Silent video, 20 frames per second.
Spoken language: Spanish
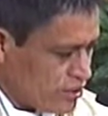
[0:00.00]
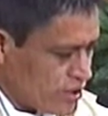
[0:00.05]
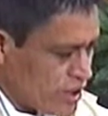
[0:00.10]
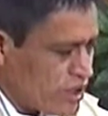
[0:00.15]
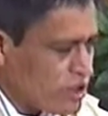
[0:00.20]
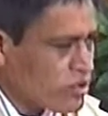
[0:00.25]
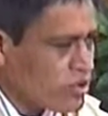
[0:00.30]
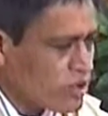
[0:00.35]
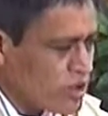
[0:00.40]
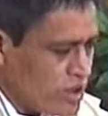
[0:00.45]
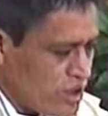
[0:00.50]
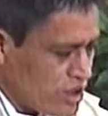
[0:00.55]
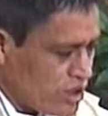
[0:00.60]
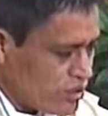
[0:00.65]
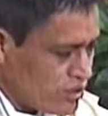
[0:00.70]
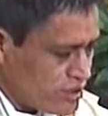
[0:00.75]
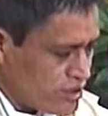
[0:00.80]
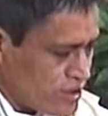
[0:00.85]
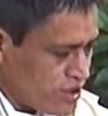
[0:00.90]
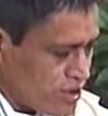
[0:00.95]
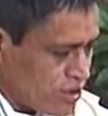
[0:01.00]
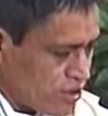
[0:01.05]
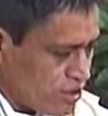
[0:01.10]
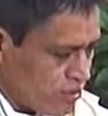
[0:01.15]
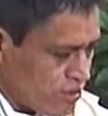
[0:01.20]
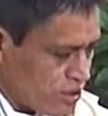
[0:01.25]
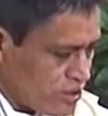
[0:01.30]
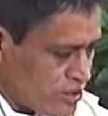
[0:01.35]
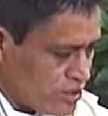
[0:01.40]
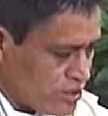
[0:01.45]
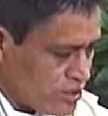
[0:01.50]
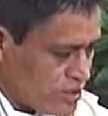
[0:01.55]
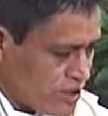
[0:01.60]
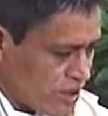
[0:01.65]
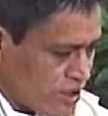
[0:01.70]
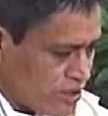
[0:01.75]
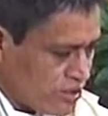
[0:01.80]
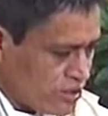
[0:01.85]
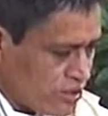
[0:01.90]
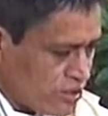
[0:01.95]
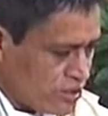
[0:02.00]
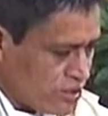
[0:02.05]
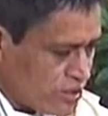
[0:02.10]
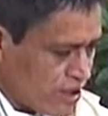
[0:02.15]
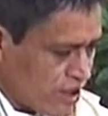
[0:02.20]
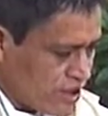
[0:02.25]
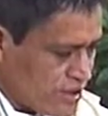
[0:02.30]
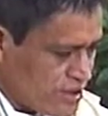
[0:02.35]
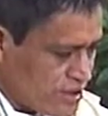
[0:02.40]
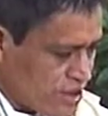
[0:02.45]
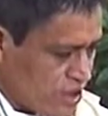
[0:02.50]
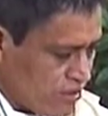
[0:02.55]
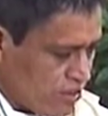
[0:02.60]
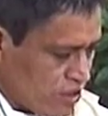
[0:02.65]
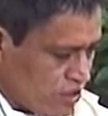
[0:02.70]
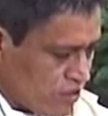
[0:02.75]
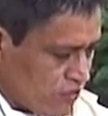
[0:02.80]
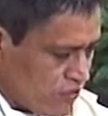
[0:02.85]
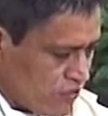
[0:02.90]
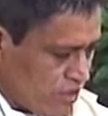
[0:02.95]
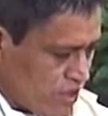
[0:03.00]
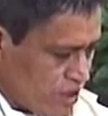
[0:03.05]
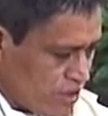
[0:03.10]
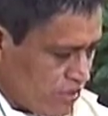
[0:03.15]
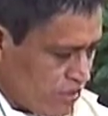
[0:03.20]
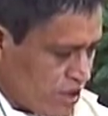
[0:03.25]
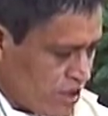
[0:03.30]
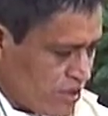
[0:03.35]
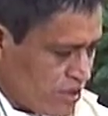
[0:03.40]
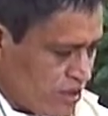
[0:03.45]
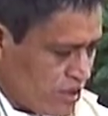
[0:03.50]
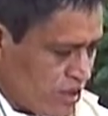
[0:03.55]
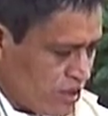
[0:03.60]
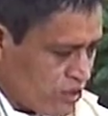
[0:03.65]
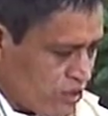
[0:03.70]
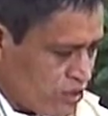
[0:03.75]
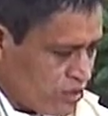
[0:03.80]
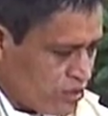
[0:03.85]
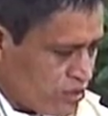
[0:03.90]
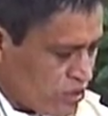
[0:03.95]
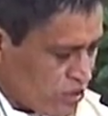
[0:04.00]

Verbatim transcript: O sea, yo quiero ser como esos santos que han servido fielmente a Dios.